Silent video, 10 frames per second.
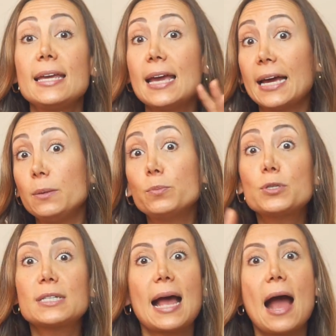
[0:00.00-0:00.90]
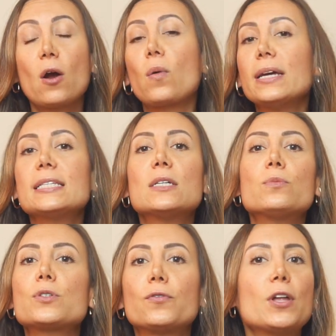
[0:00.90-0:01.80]
e aí buscar quais
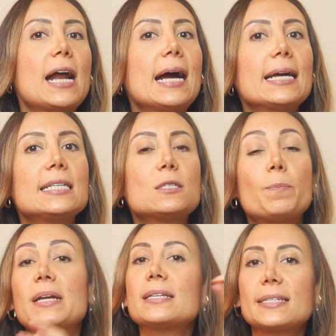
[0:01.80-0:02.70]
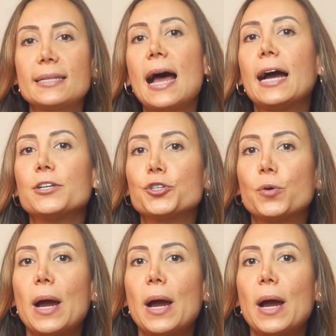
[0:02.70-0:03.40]
são os florais para ansiedade,